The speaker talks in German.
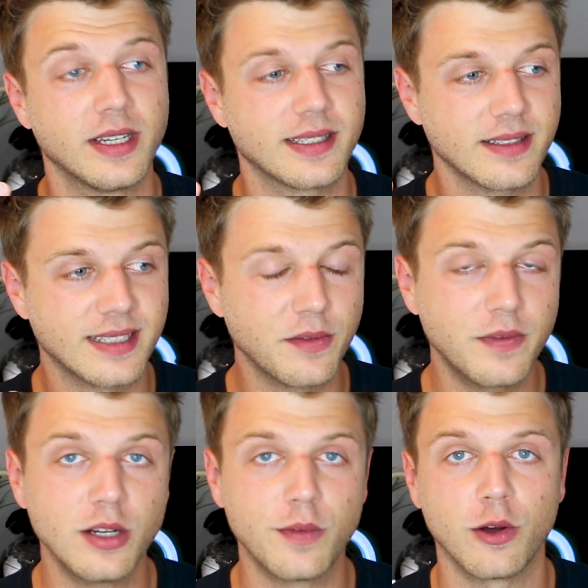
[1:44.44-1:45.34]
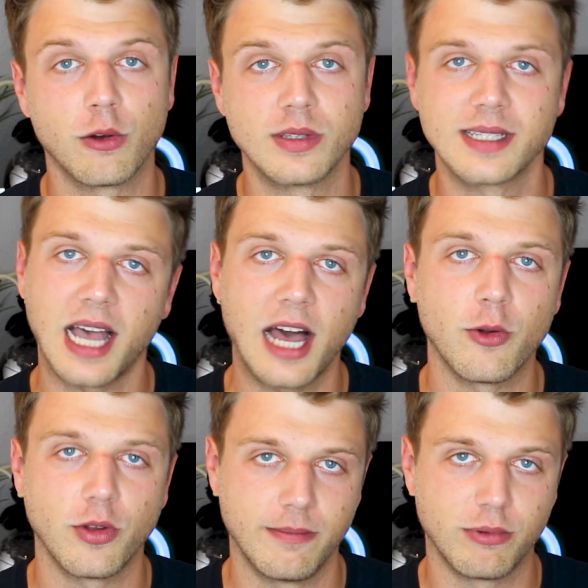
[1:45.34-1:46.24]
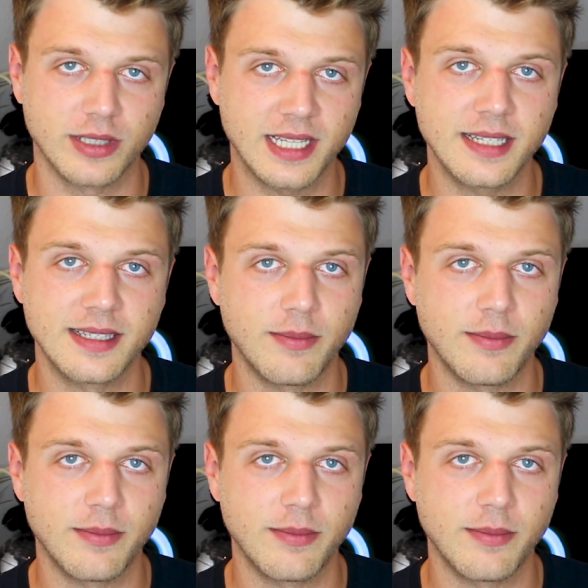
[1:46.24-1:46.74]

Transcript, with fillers: Zumindest sind viele von uns gerade noch in dem Prozess